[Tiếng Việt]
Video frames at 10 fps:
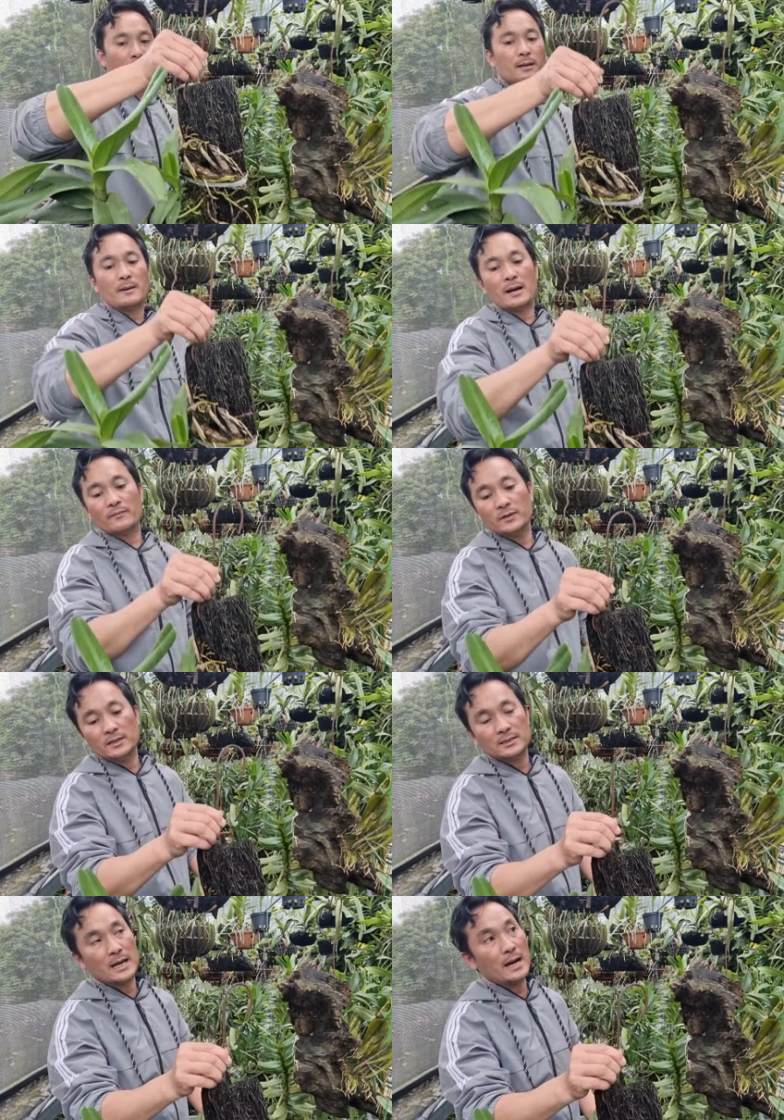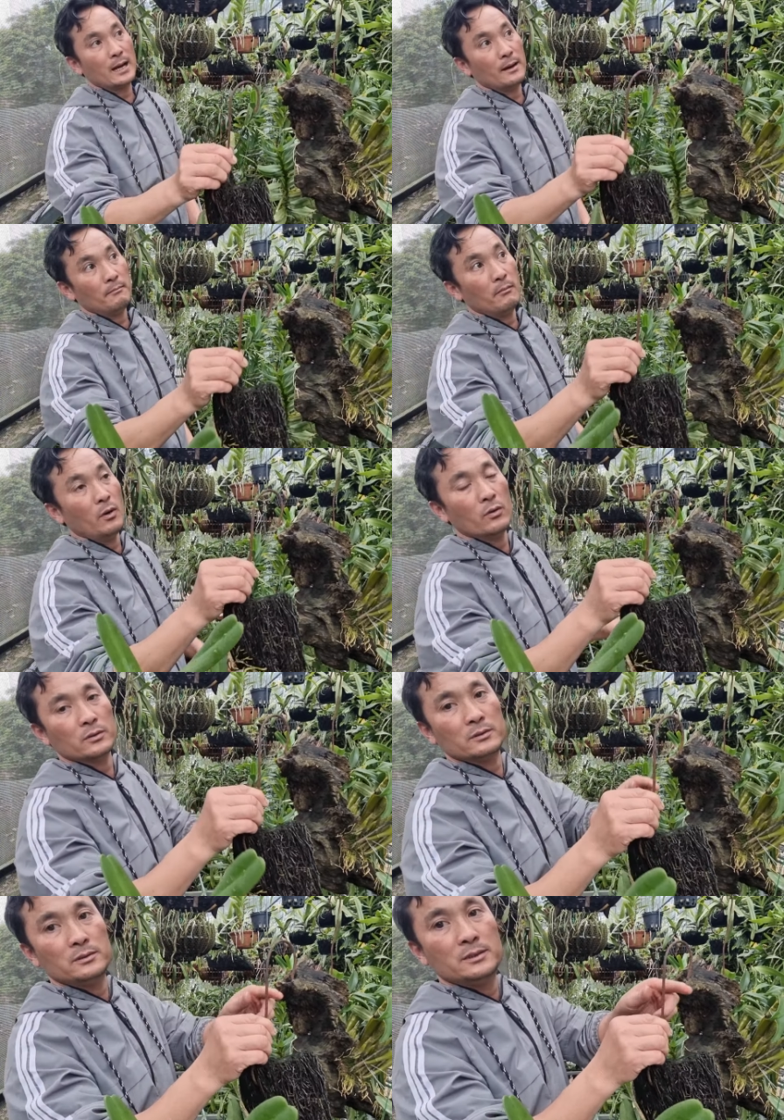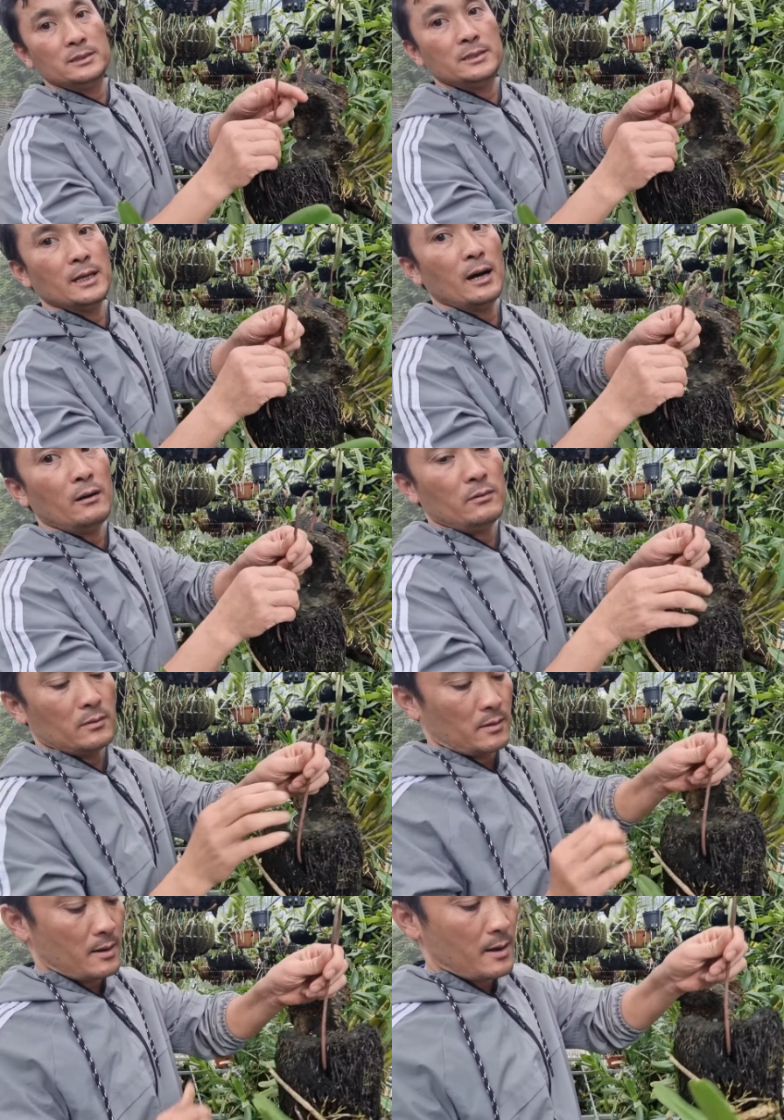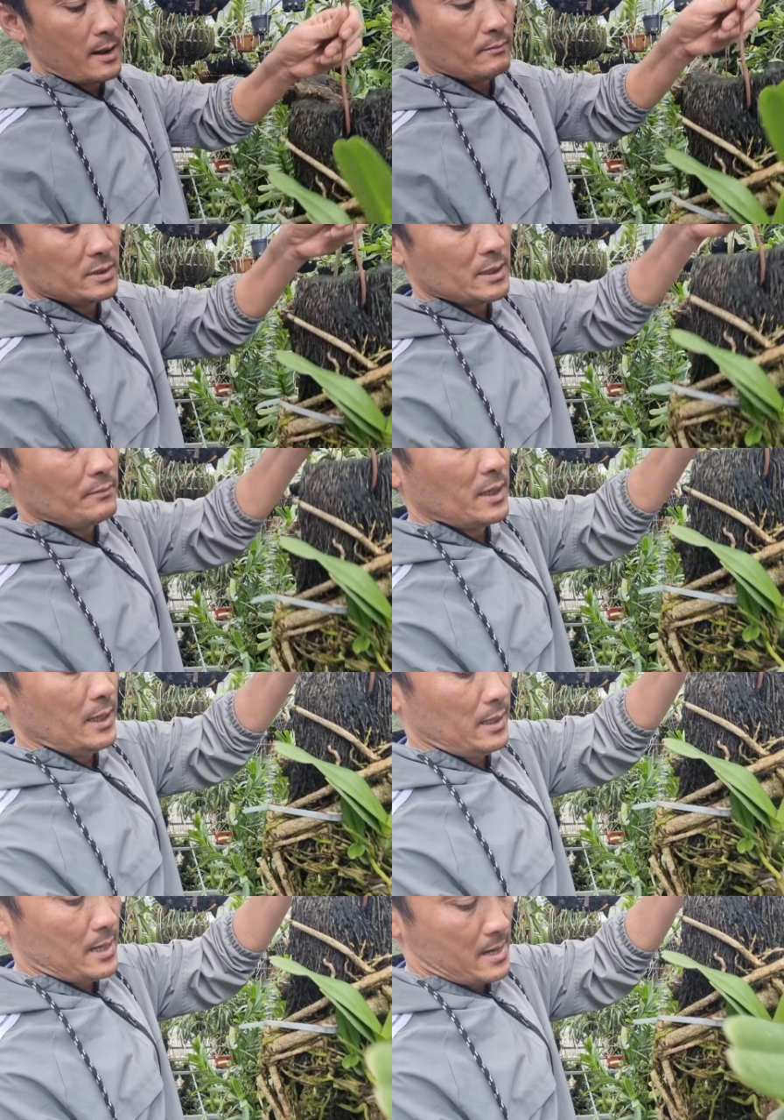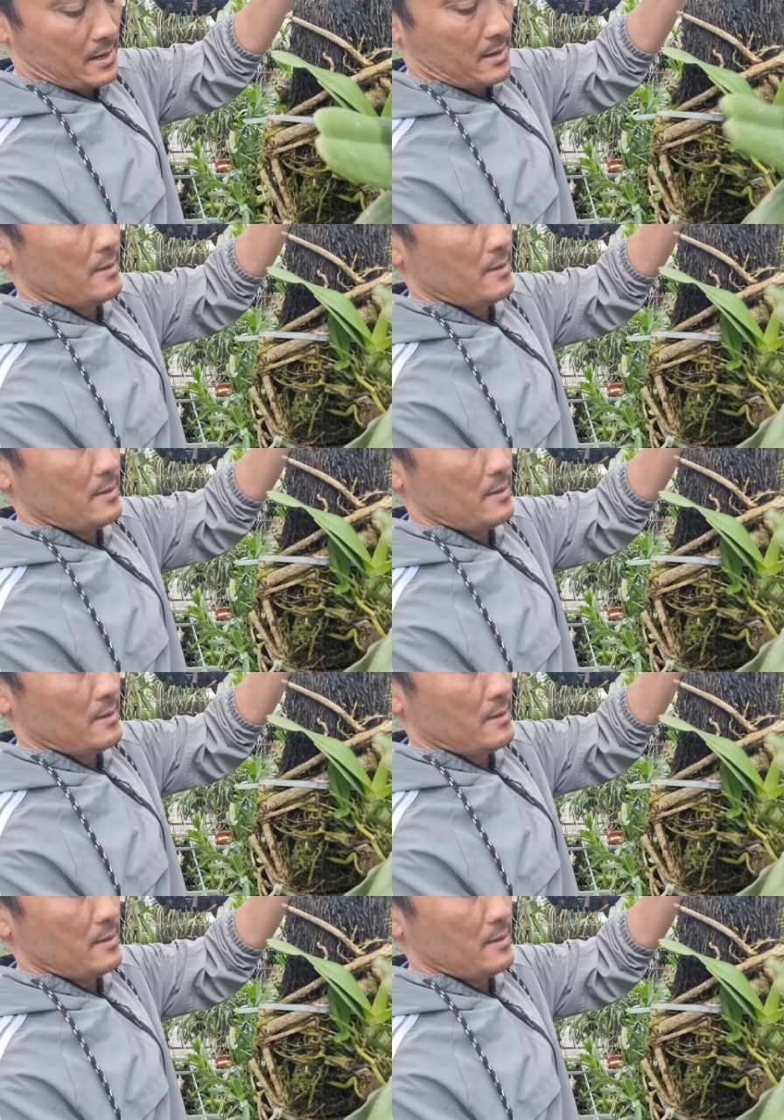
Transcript: cho các bác với giá là một triệu 500 nghìn nha